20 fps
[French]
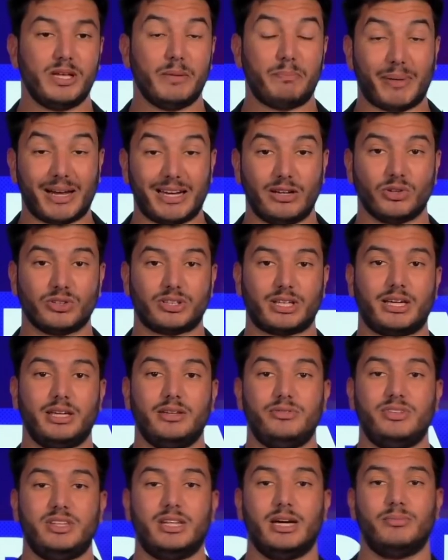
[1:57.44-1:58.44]
pas de l'entrée
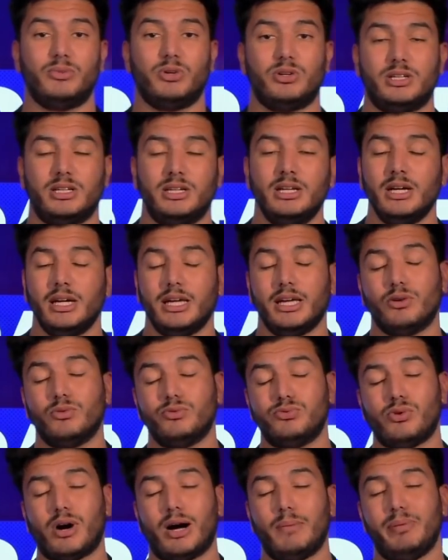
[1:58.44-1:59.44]
évidemment. Hein. Et on
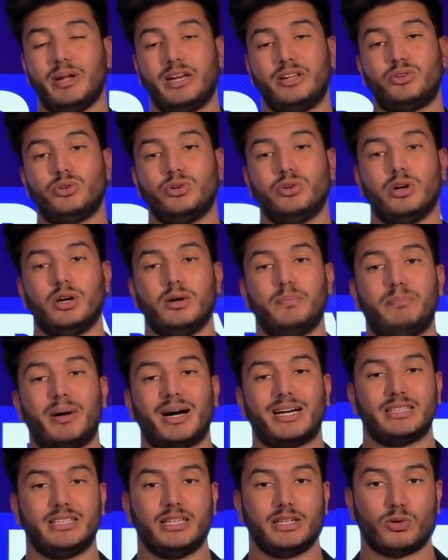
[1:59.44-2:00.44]
vous rappelle que
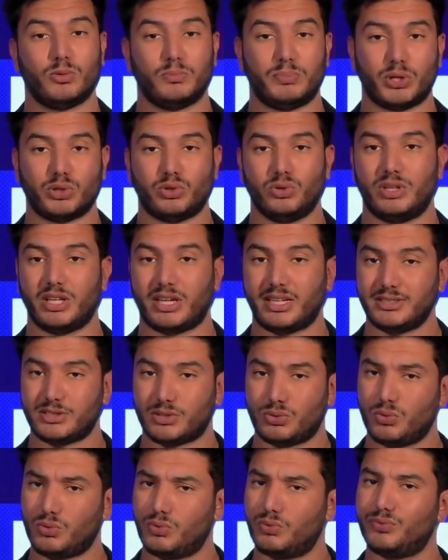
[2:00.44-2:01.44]
parier comporte des risques,
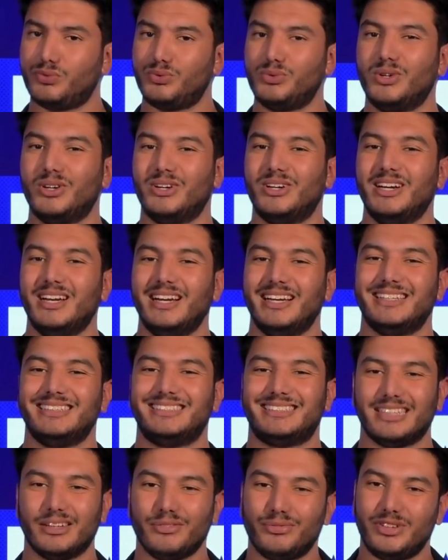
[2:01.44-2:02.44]
donc on vous
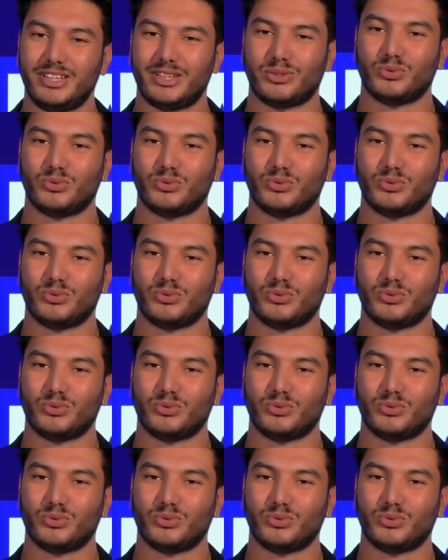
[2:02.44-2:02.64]
invite, on